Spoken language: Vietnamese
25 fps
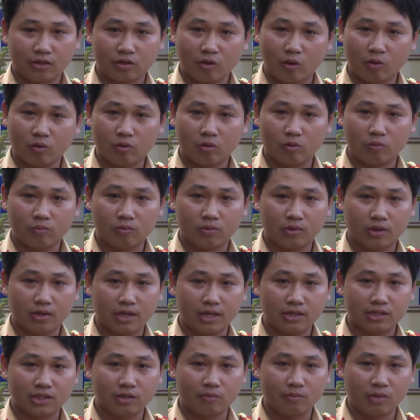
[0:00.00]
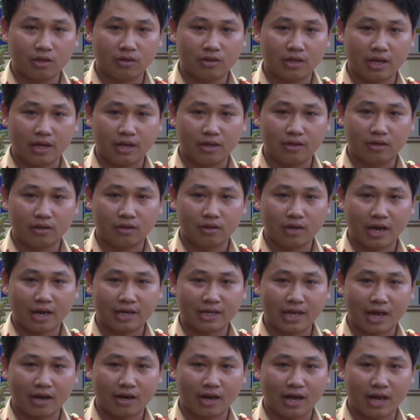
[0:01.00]
này tôi cũng hết sức mình để
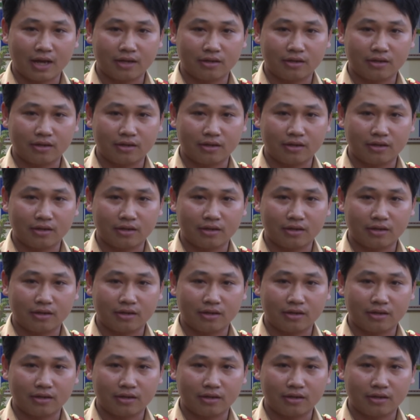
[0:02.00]
ngăn chặn